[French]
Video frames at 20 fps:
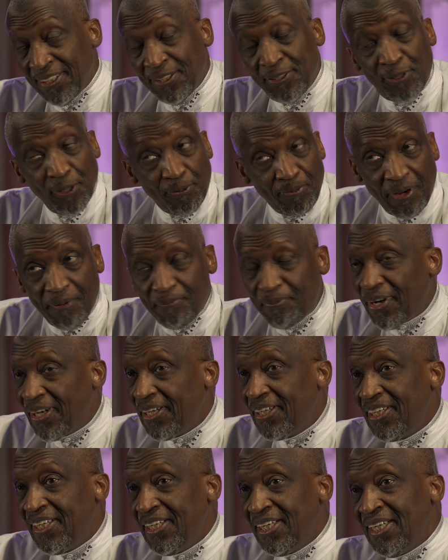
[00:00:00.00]
Sûrement
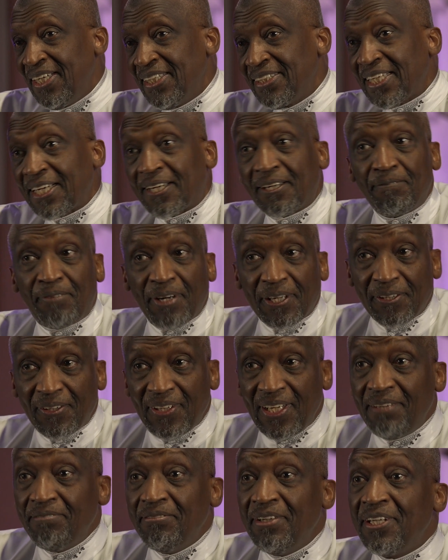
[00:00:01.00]
pas. Ses
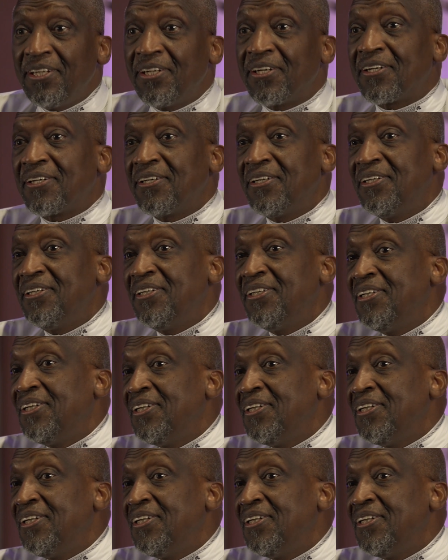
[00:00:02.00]
compagnons, les meilleurs